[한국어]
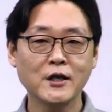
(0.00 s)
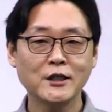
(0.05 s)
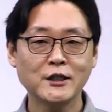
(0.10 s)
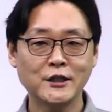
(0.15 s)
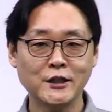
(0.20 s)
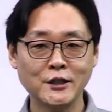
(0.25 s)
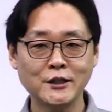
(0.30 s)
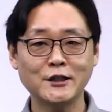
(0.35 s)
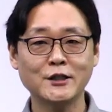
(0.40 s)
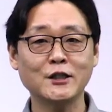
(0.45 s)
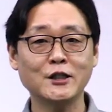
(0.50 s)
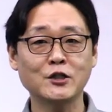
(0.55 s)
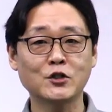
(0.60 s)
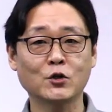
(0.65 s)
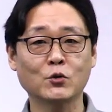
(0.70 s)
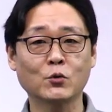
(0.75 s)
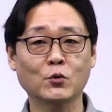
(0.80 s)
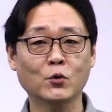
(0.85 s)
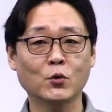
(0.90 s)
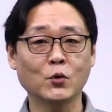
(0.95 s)

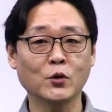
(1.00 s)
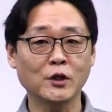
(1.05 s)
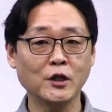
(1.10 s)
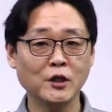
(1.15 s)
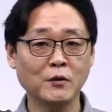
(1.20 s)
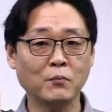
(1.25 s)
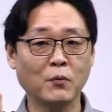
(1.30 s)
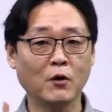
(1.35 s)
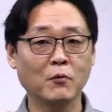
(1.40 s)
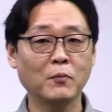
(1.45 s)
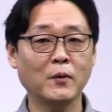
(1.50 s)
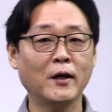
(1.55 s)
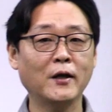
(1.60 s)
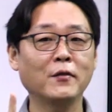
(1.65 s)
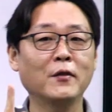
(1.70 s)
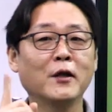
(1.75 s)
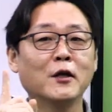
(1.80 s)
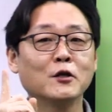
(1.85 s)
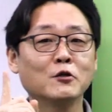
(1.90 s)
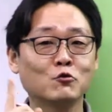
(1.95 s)
실질적으로 이
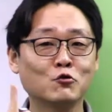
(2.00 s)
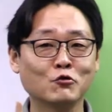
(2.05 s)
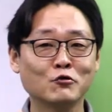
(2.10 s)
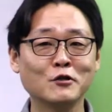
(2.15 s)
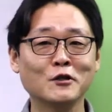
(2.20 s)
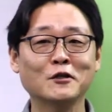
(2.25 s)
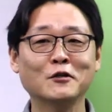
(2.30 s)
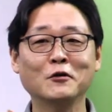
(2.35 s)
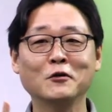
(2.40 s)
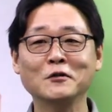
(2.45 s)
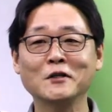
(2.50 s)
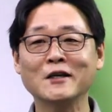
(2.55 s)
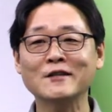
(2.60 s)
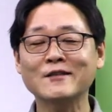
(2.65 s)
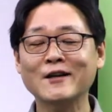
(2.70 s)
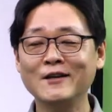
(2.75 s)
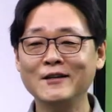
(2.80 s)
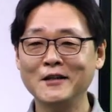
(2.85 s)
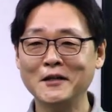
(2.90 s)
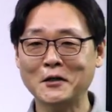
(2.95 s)
법안 죽일 거냐
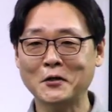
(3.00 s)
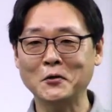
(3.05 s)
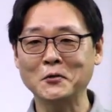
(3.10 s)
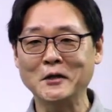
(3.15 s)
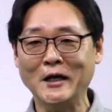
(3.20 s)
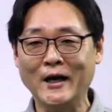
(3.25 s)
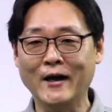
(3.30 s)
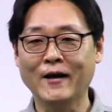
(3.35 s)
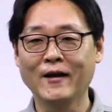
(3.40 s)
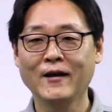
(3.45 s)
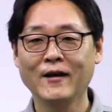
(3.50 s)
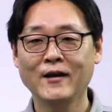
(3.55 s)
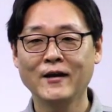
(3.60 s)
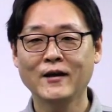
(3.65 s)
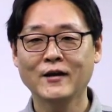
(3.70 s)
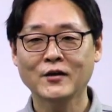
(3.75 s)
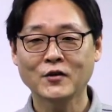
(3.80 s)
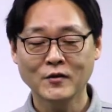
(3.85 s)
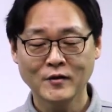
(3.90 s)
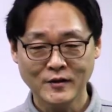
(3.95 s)
살릴 거냐
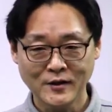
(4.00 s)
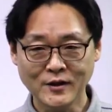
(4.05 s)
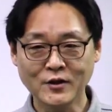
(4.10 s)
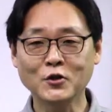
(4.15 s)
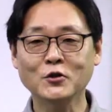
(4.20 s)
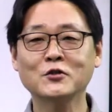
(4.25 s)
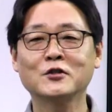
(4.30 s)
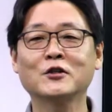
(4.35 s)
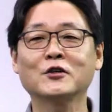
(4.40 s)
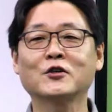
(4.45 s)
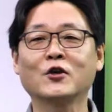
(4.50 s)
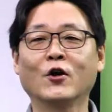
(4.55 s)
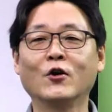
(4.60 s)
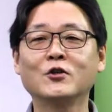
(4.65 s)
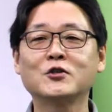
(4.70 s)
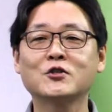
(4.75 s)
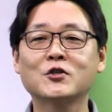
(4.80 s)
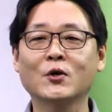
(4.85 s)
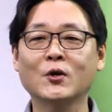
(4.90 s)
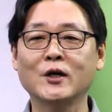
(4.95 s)
이것을
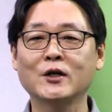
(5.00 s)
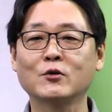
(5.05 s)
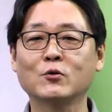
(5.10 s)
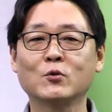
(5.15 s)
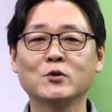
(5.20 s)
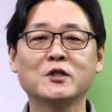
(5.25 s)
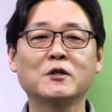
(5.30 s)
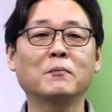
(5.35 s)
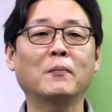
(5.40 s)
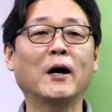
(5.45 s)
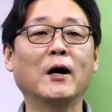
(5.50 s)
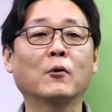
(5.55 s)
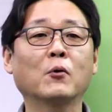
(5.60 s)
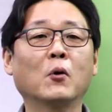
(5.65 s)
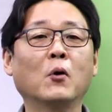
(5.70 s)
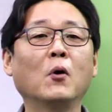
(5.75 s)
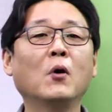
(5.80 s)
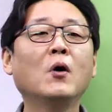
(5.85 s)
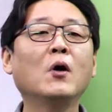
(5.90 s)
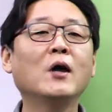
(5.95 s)
결정하는 곳이
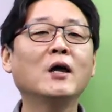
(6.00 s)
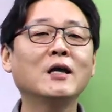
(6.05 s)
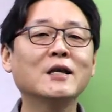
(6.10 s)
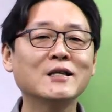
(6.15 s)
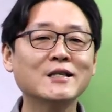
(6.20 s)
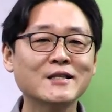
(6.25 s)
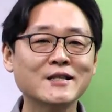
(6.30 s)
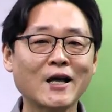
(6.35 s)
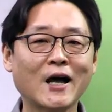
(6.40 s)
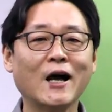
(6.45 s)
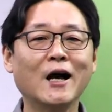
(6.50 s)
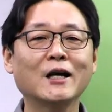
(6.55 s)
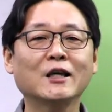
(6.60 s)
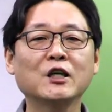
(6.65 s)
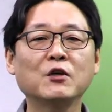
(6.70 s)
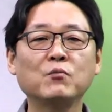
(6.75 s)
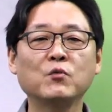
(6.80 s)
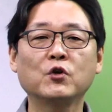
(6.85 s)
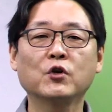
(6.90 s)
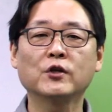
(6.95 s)
바로
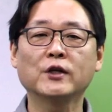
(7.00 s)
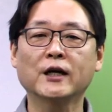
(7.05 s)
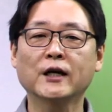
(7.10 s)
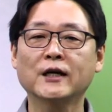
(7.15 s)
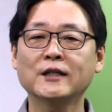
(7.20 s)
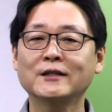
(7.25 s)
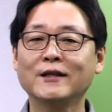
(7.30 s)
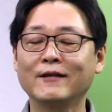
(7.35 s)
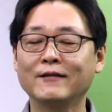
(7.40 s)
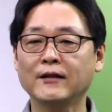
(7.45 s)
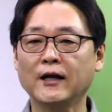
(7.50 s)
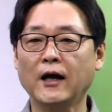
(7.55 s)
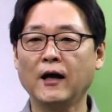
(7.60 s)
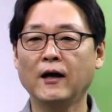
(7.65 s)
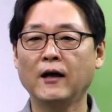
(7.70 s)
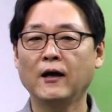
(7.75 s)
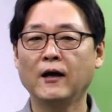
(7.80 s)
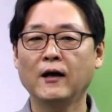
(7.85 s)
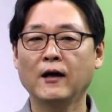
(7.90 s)
상임위원회가 된다.